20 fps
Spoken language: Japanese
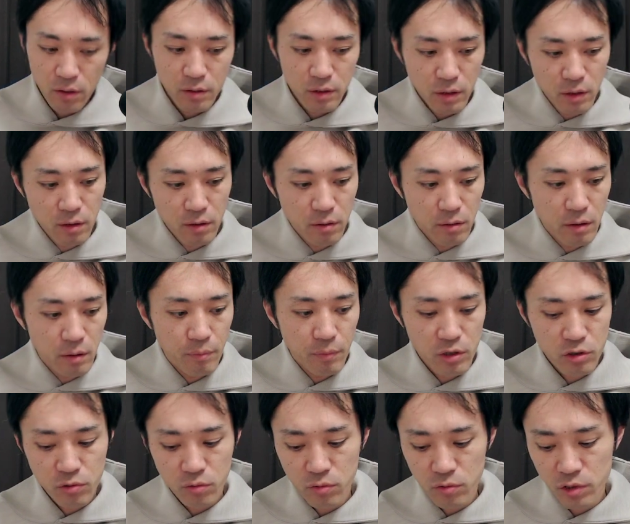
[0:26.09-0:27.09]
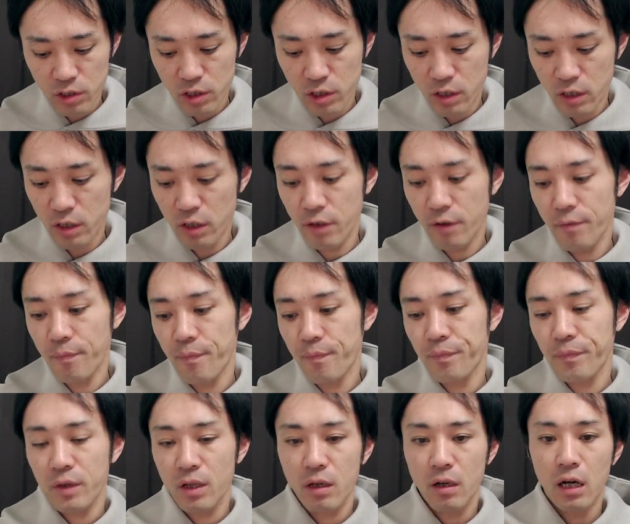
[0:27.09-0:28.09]
で、まあ、正直、
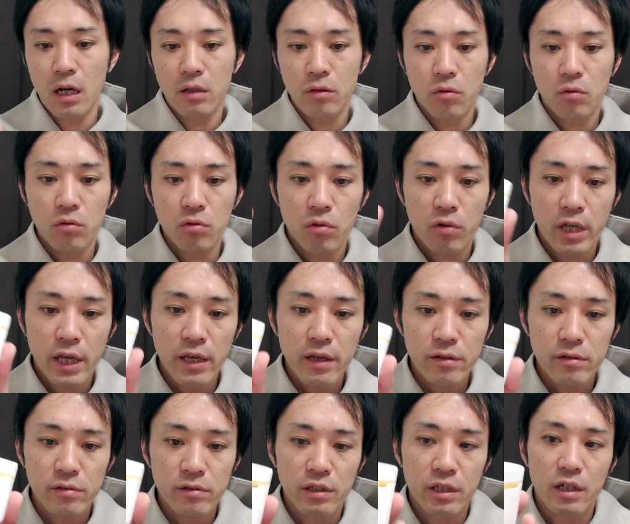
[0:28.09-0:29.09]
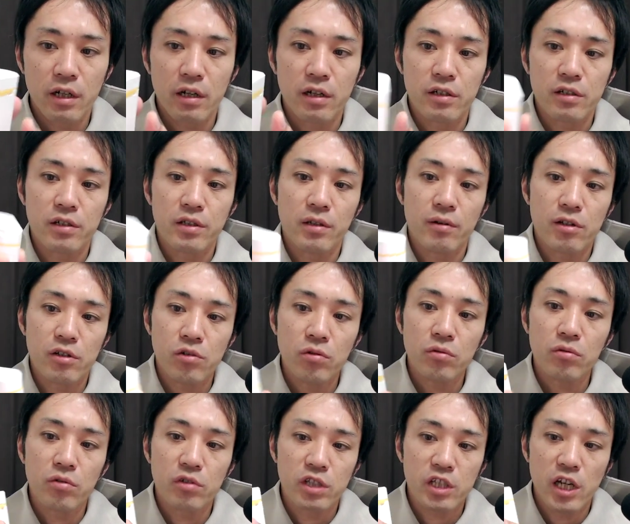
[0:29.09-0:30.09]
あの、このケースに関しては
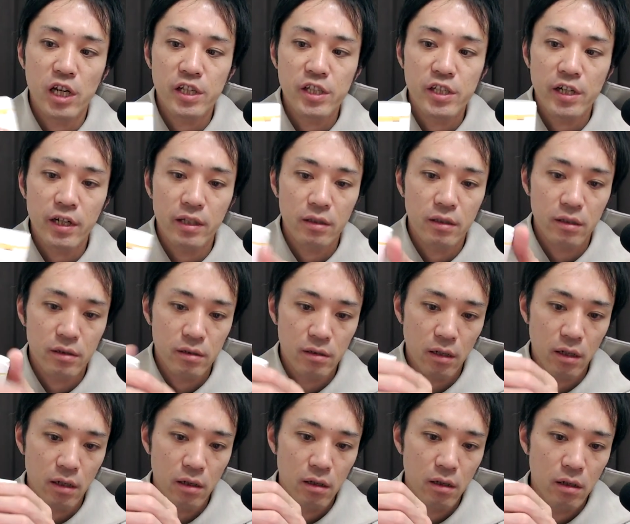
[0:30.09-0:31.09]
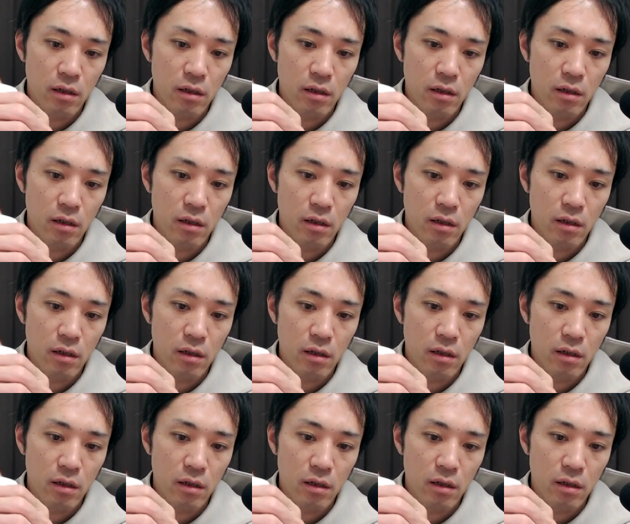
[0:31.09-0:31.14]
ちょっとチャチかったですね。